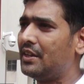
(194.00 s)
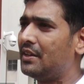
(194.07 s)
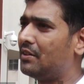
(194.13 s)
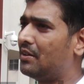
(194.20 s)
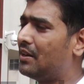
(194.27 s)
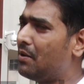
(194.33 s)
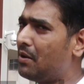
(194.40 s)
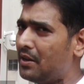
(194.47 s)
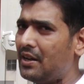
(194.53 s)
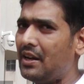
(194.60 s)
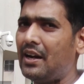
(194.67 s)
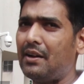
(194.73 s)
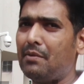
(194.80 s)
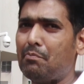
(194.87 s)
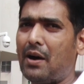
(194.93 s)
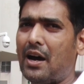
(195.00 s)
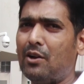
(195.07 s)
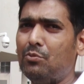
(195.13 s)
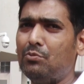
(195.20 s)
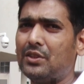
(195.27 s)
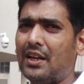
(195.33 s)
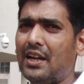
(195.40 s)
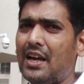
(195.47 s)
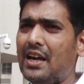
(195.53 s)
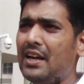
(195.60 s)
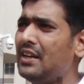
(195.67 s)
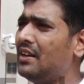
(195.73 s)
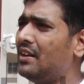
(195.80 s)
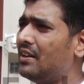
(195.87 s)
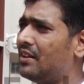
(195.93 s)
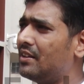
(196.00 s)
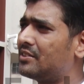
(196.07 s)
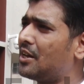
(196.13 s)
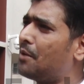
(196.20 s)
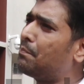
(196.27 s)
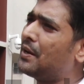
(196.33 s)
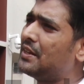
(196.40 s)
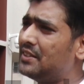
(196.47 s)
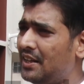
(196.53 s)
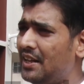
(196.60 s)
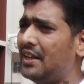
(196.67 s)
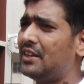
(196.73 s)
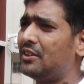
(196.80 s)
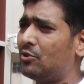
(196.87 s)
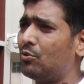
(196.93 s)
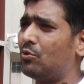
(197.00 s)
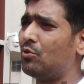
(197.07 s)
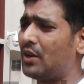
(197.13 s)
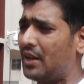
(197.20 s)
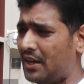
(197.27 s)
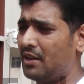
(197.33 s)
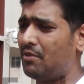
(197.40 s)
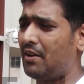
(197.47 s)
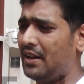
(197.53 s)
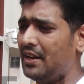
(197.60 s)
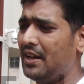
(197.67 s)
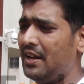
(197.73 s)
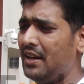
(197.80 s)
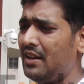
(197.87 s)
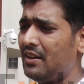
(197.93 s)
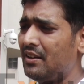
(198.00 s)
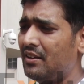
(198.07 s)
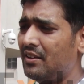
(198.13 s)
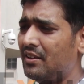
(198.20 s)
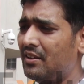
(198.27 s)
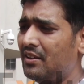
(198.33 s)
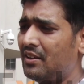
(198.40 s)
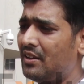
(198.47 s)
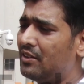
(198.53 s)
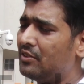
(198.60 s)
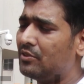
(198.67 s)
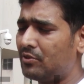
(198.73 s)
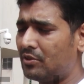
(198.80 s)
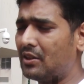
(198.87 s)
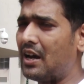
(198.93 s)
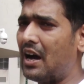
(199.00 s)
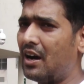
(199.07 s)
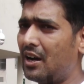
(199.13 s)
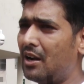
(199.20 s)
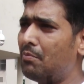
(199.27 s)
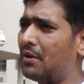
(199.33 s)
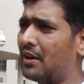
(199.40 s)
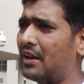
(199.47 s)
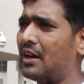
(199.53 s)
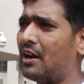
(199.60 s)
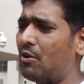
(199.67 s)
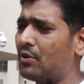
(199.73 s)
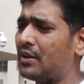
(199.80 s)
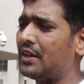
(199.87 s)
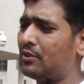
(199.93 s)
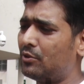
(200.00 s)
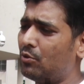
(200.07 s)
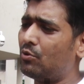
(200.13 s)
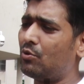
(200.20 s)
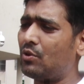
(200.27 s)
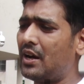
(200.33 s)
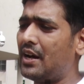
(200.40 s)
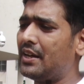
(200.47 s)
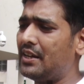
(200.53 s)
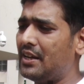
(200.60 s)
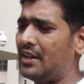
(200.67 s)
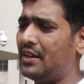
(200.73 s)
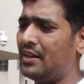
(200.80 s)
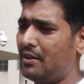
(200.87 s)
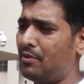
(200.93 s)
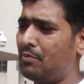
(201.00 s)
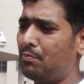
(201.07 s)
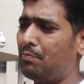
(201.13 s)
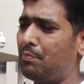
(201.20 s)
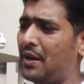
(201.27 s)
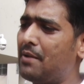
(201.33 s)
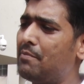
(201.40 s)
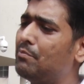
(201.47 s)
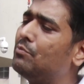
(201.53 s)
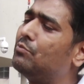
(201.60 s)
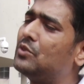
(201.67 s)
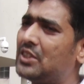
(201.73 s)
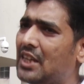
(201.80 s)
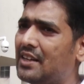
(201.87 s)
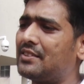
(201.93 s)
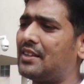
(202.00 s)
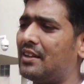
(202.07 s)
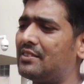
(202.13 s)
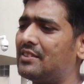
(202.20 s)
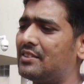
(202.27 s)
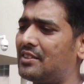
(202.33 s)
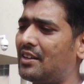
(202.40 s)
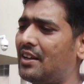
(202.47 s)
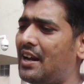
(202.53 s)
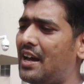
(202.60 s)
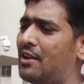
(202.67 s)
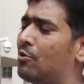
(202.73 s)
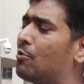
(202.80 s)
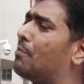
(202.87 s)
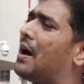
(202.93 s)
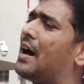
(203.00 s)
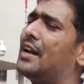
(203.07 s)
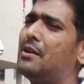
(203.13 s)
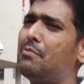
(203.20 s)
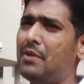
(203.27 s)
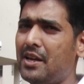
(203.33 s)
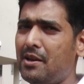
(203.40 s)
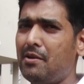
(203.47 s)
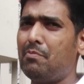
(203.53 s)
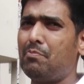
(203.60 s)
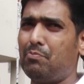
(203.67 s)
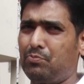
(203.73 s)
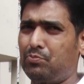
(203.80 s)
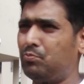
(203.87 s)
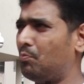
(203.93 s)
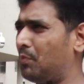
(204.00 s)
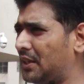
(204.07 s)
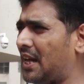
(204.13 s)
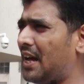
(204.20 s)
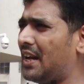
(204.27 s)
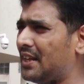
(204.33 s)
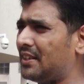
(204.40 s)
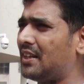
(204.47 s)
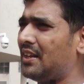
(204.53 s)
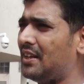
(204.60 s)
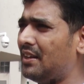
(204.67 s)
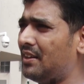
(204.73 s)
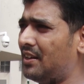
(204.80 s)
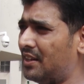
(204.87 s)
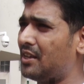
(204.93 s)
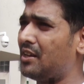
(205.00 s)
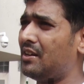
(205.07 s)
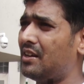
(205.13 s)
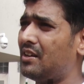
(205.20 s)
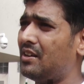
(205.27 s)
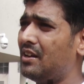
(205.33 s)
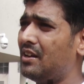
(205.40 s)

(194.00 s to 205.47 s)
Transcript: कुछ मालूम चला है कि छपरा जिले के दोनों रहने वाले हैं अगल बगल गांव के दोनों का ये प्रेम चार साल से चल रहा है लोग बहाली में ही बता रहा था लड़की